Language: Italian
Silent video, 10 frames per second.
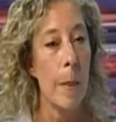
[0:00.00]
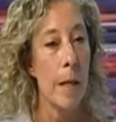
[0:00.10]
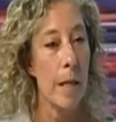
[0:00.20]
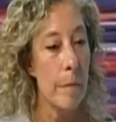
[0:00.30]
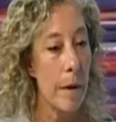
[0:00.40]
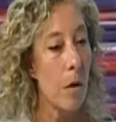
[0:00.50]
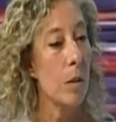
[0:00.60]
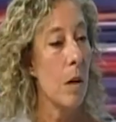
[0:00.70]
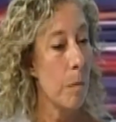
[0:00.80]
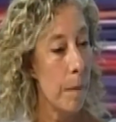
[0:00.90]
che
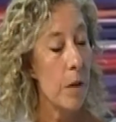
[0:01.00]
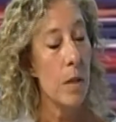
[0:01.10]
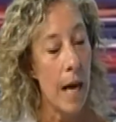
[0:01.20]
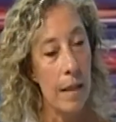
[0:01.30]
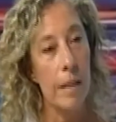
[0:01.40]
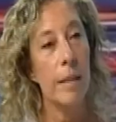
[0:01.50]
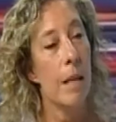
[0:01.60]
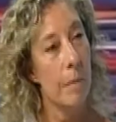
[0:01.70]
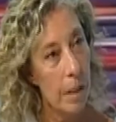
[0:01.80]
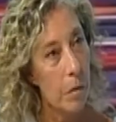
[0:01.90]
però da un paio d'anni
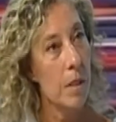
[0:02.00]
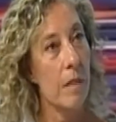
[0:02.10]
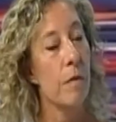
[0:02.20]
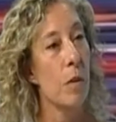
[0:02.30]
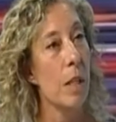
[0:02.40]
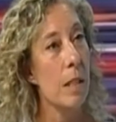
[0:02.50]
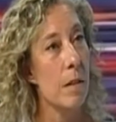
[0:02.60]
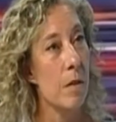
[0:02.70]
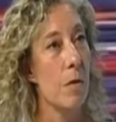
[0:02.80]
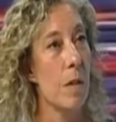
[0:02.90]
tramite questa
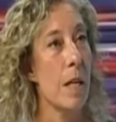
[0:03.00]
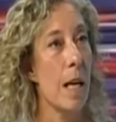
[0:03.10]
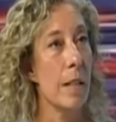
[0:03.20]
fondazione